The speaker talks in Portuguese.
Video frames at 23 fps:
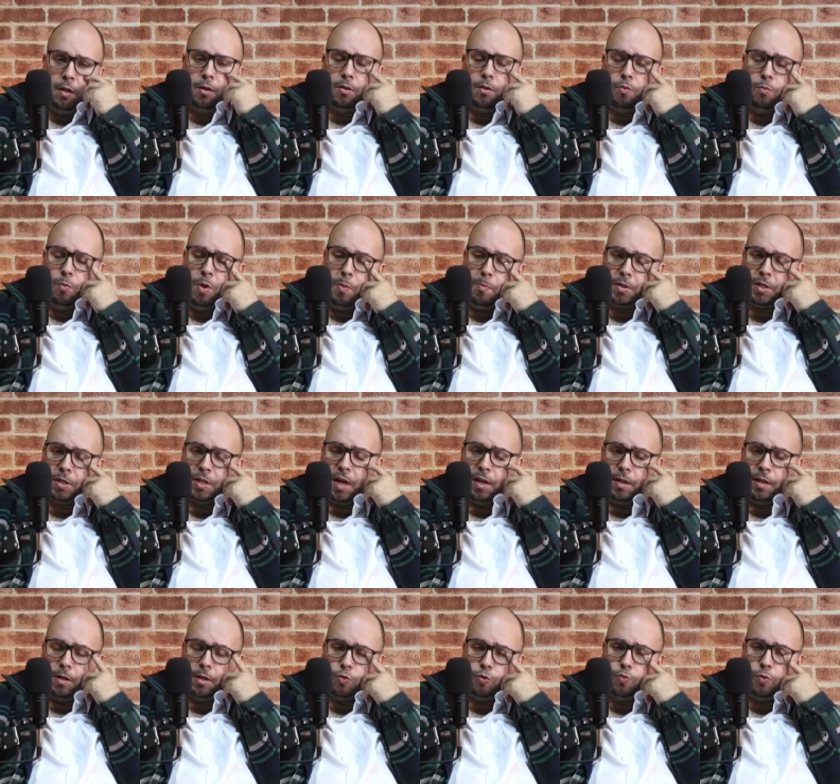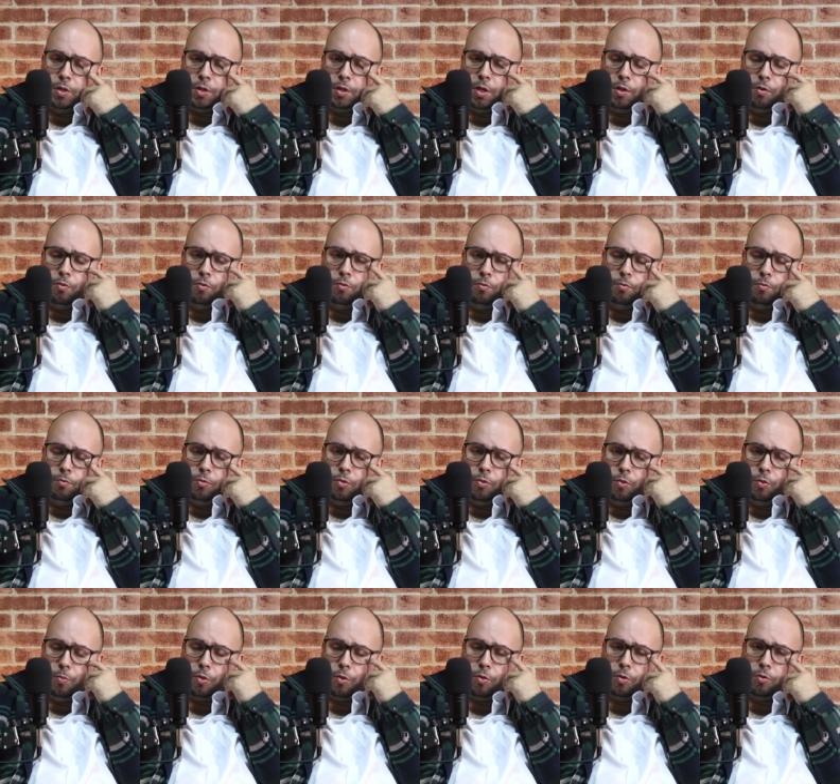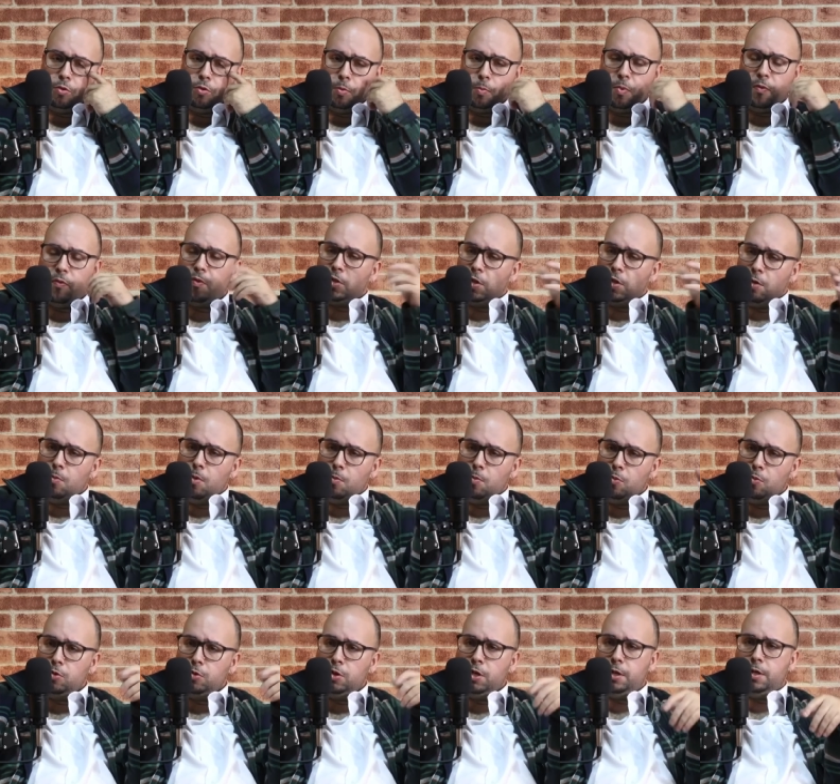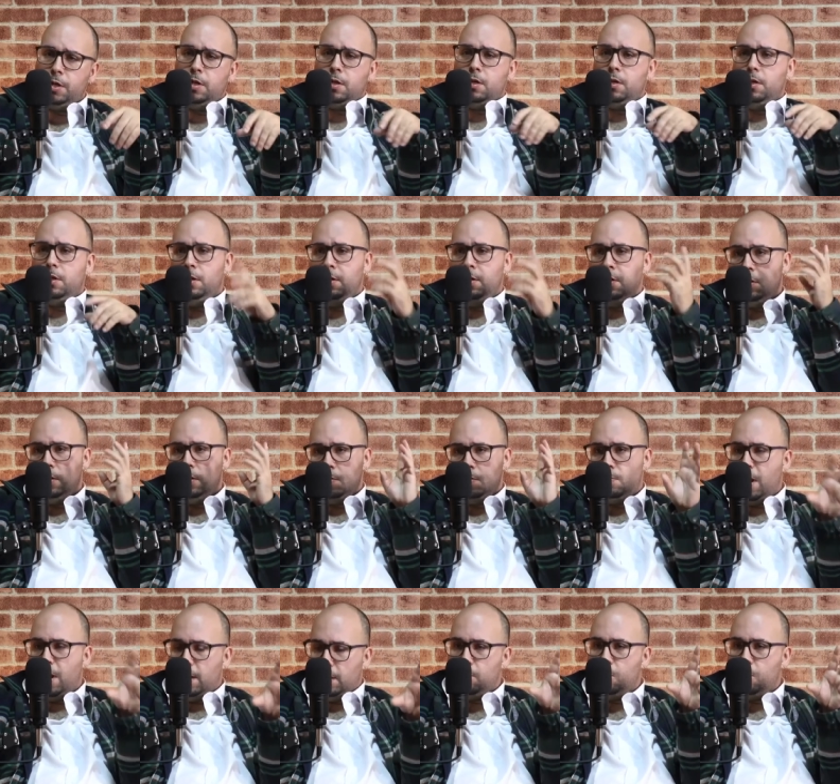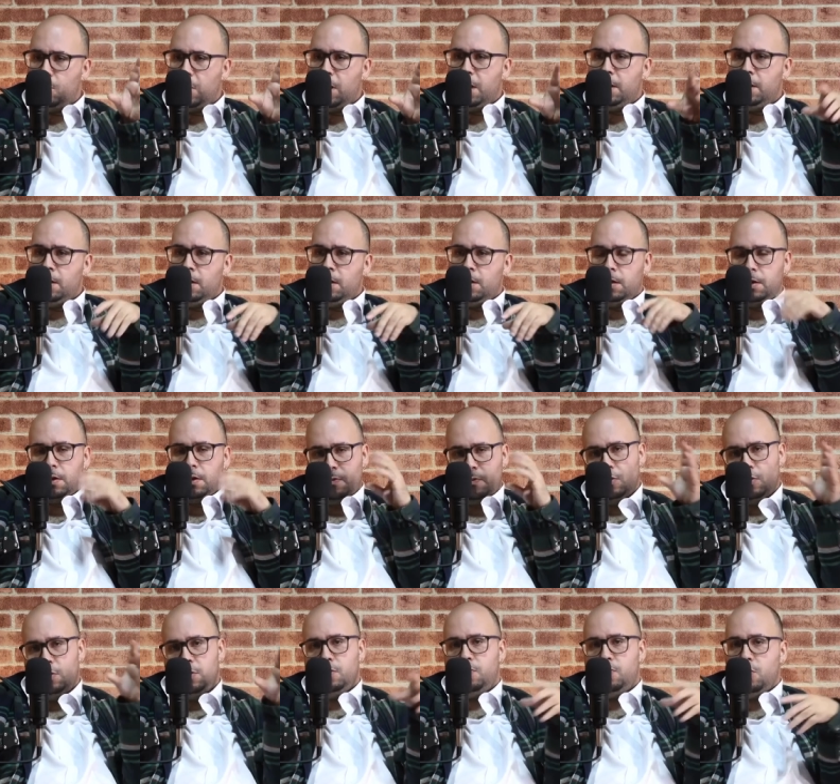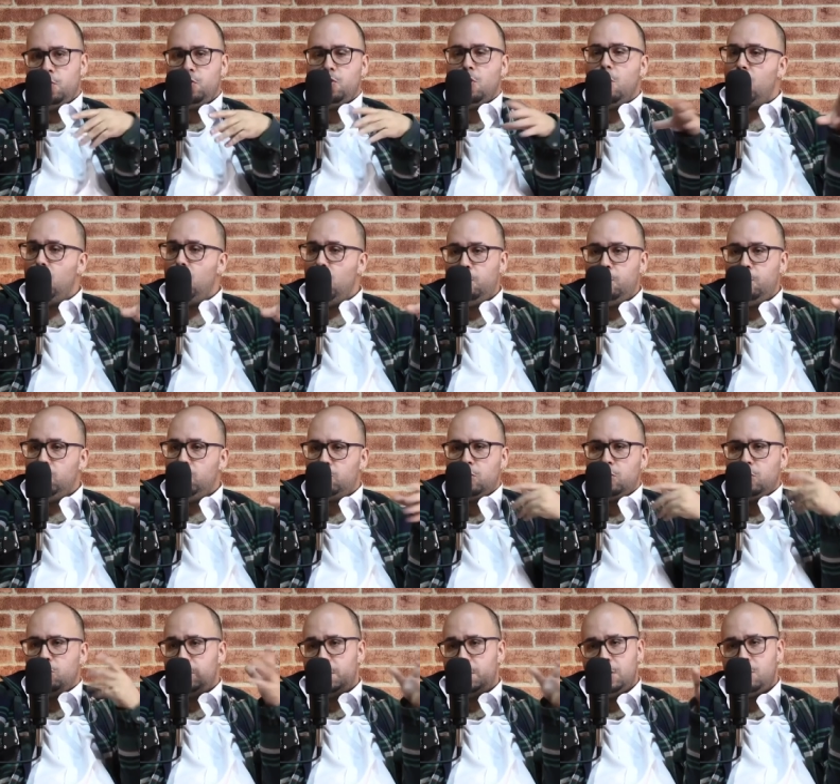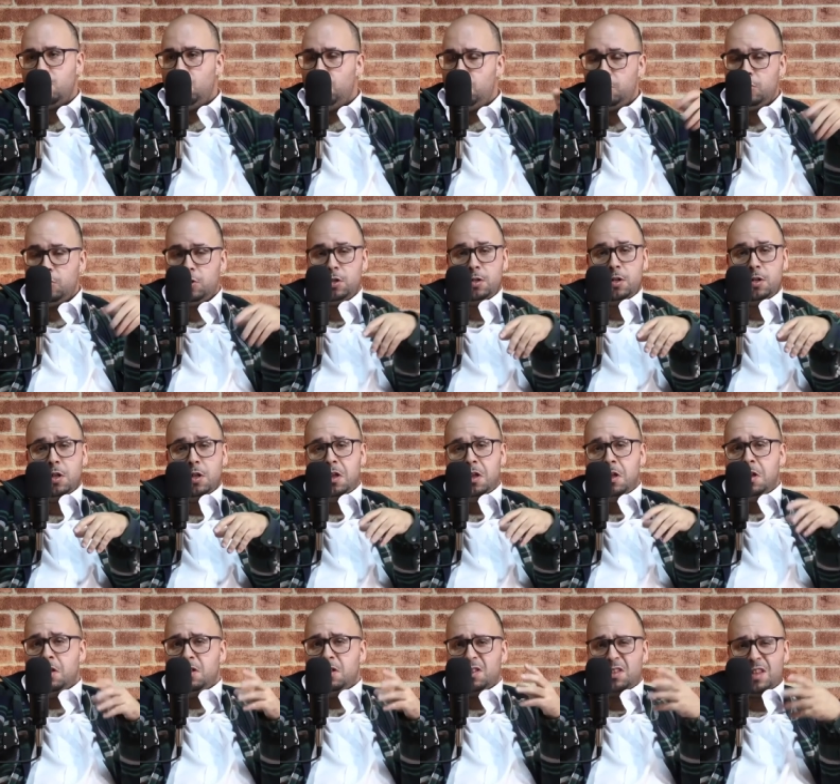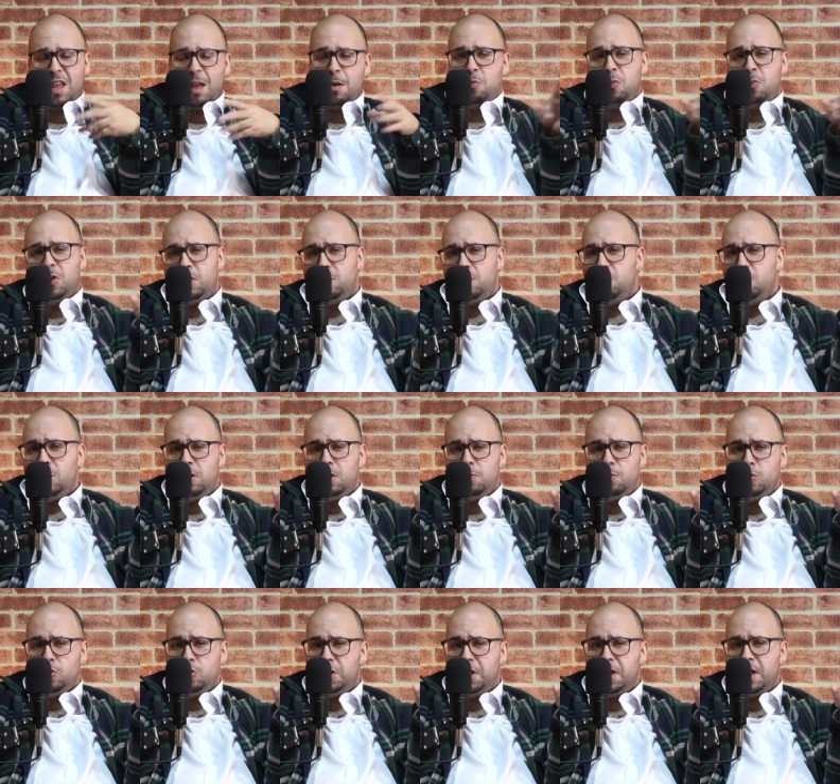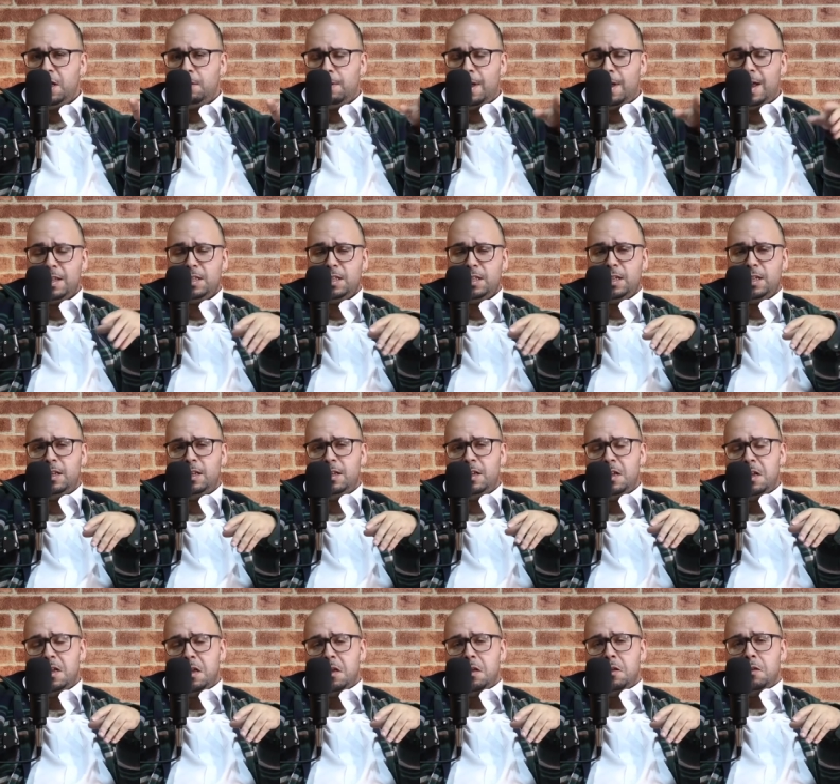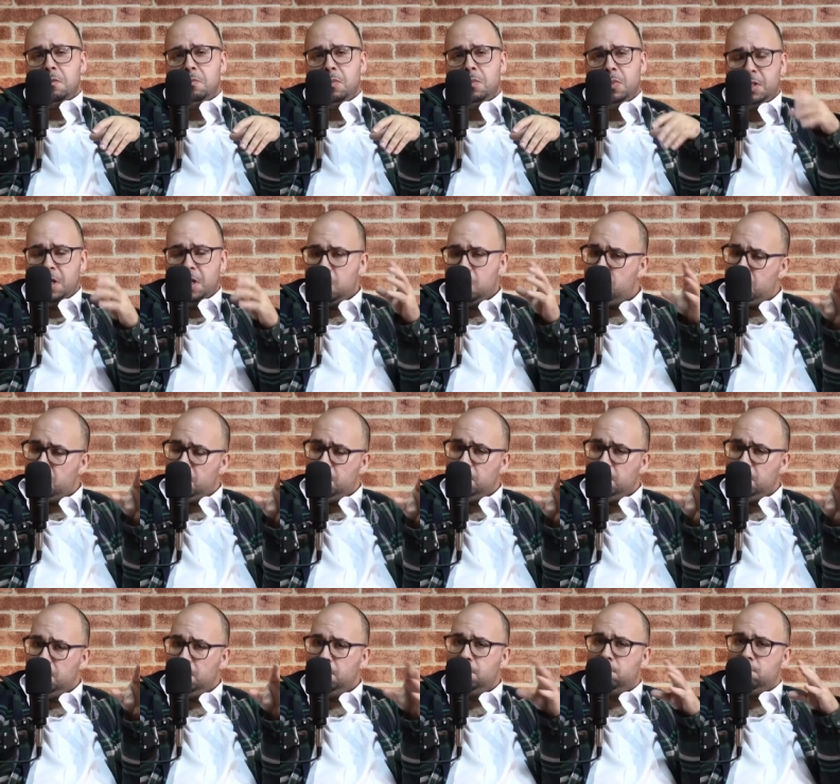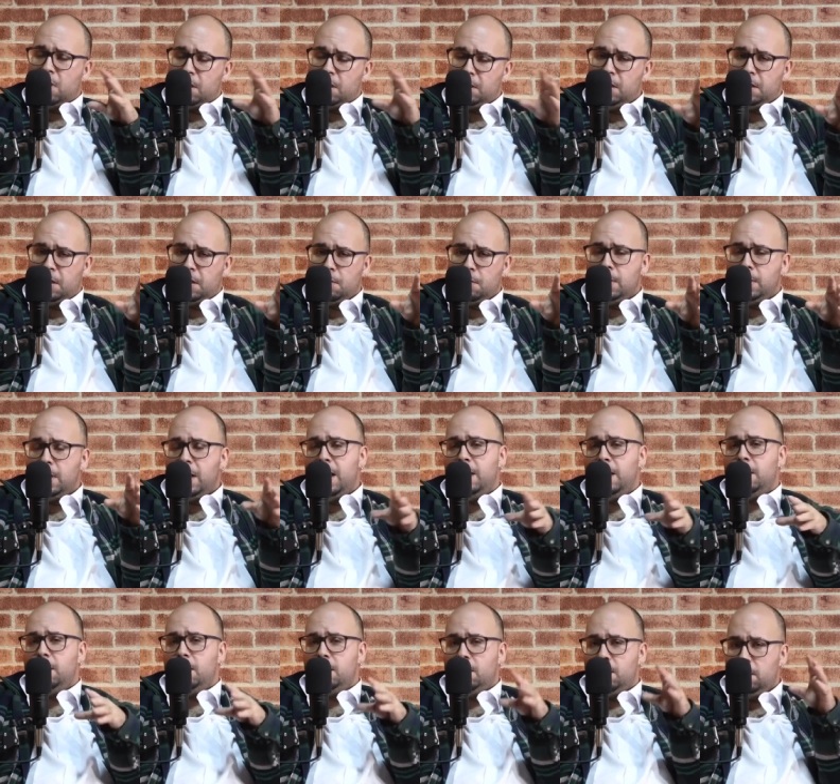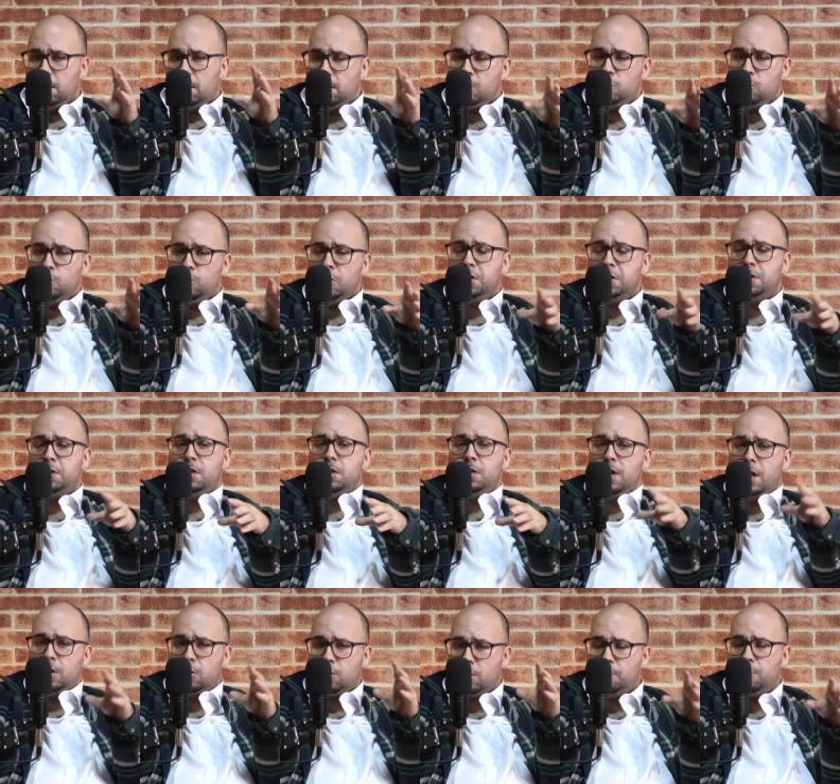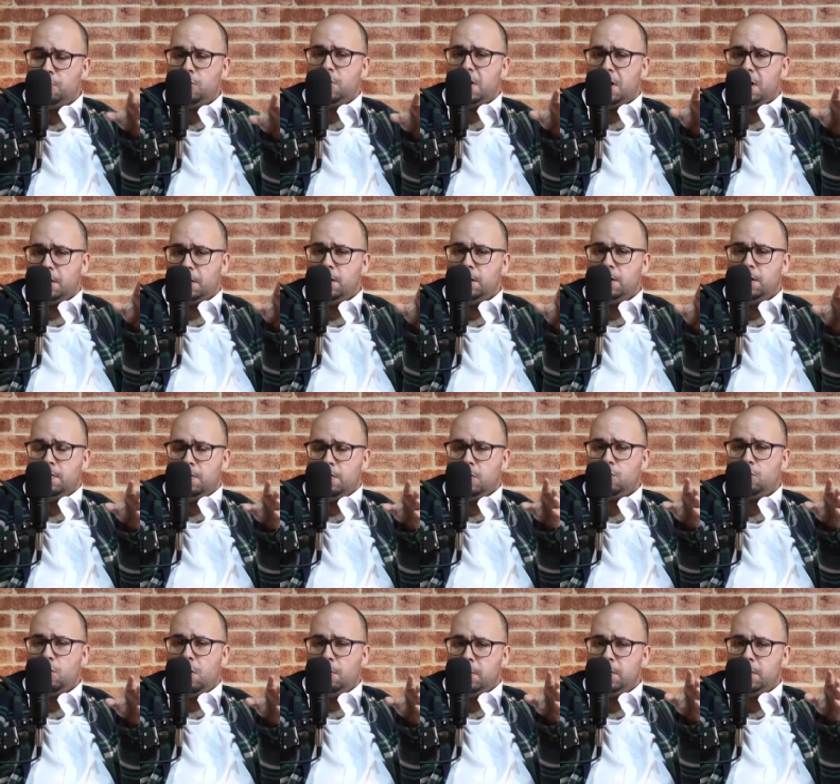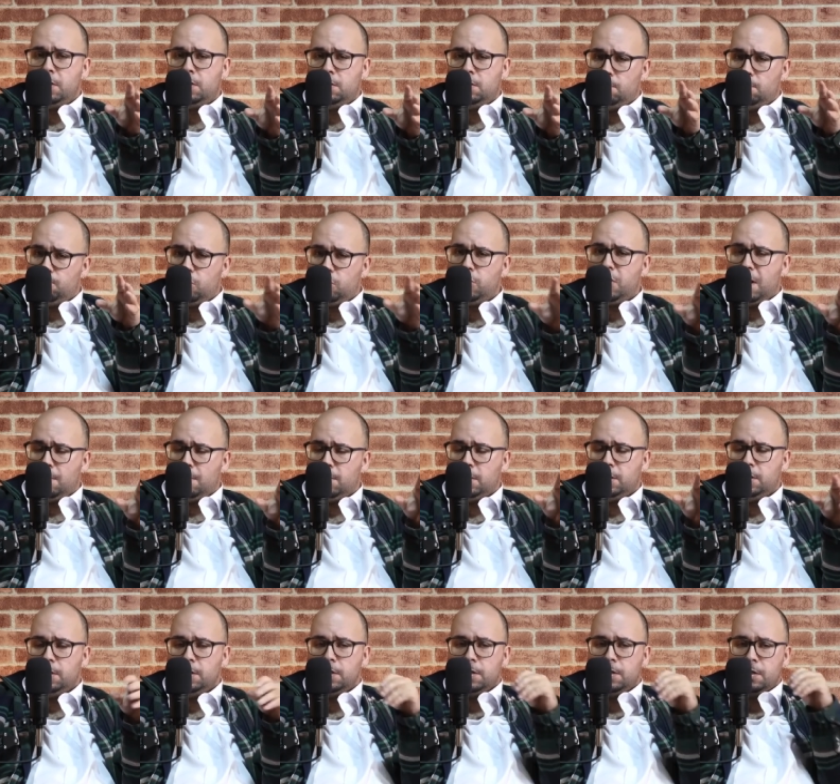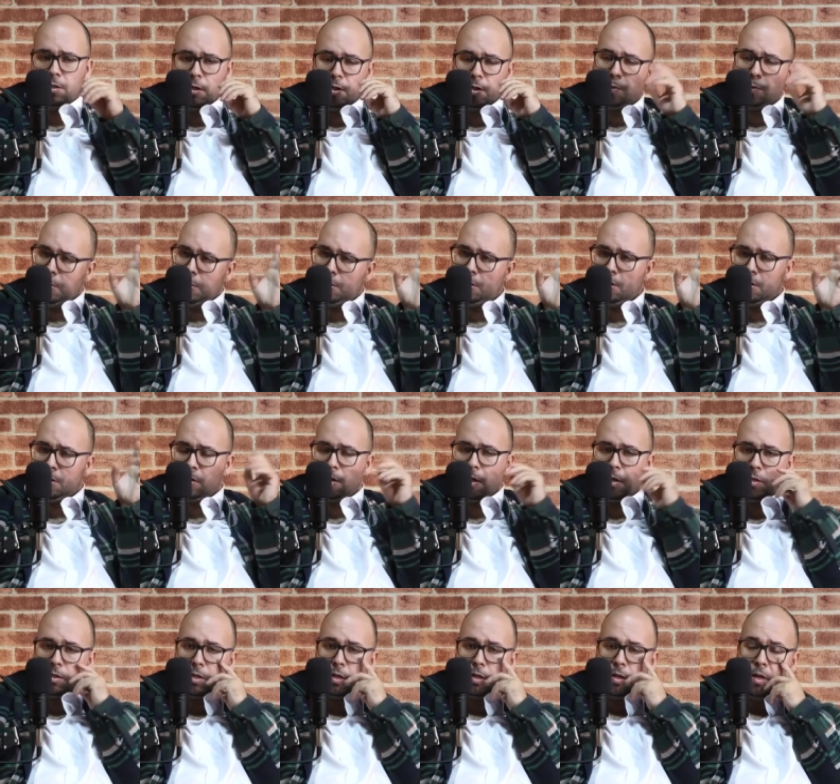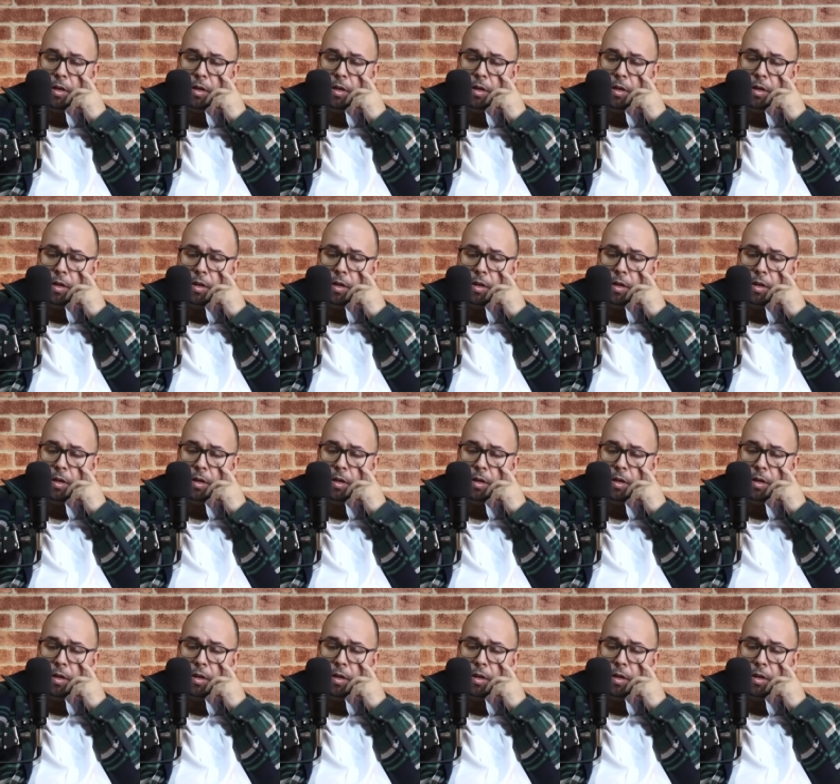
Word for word: de uma empresária da Suíça e de um, de um produtor para fazer uma música, e Baila Morana, foi, foi o que eu compus, consegui compor. Está uma, uma música básica, mas acho que está a ser trabalhada na Suíça e acho que poderá ter, eventualmente, poderá bater nas pistas de dança